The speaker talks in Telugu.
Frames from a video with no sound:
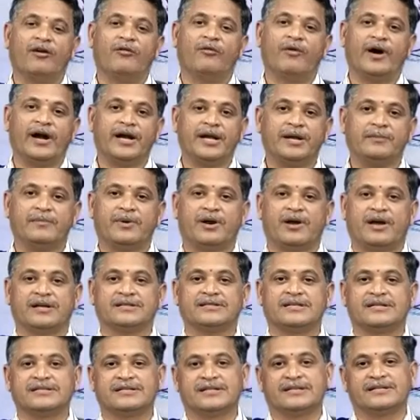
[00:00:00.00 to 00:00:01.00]
వాటిని మనం
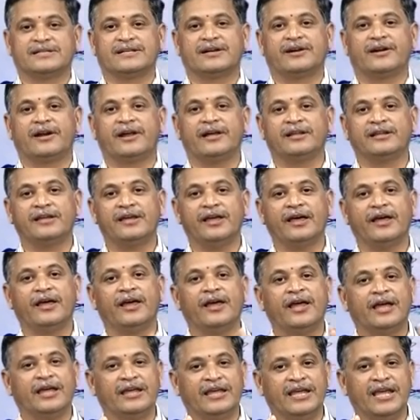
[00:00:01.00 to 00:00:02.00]
ఆన్సర్ చేసినట్లయితే
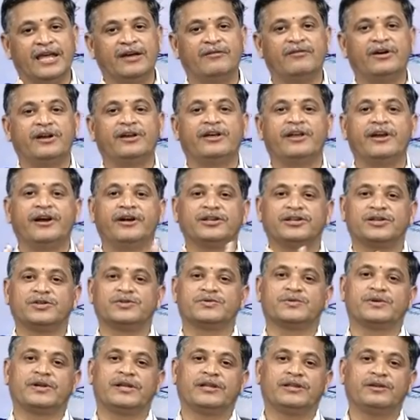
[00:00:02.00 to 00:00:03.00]
ఏ వన్ గ్రేడ్
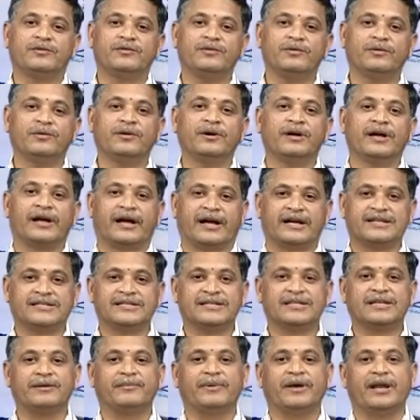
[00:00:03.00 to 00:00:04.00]
తెచ్చుకునేందుకు
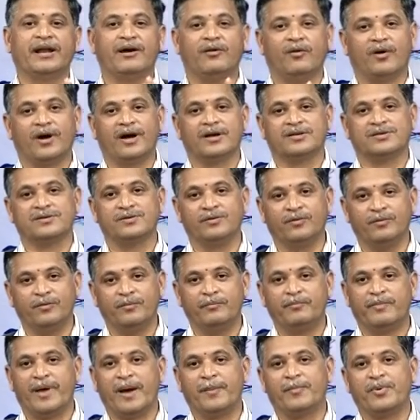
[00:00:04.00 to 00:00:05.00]
ఖచ్చితమైన అవకాశం
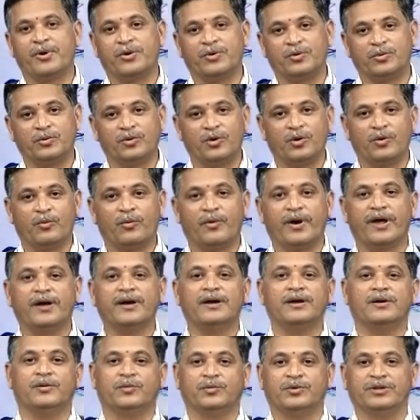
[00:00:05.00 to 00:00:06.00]
పేపర్ టూలో కూడా
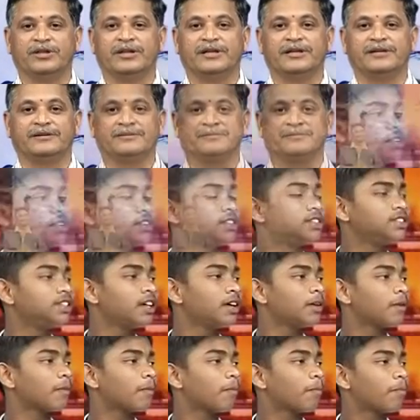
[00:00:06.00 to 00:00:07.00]
ఉంది
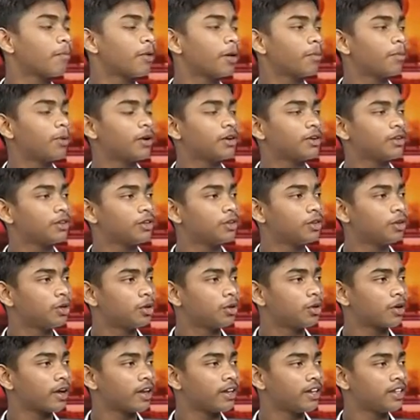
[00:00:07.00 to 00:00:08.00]
సార్ పేపర్ టూలో
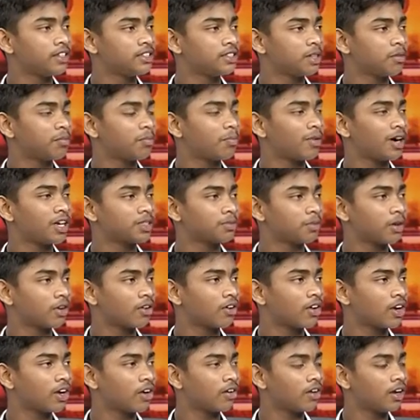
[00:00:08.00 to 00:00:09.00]
కనీసం పాస్
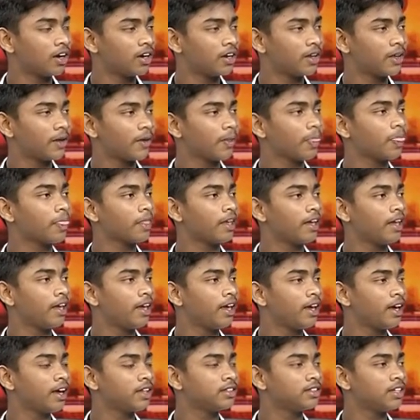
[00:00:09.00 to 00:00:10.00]
మార్కులు రావాలంటే ఏ
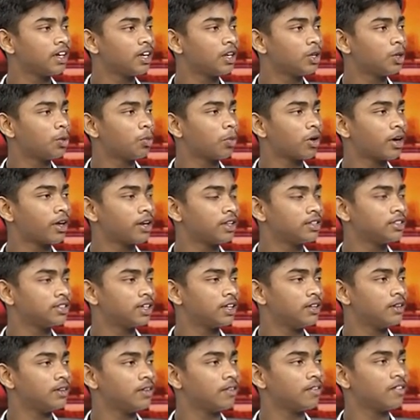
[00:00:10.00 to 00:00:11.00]
అధ్యాయాలను ఉపకరించాలి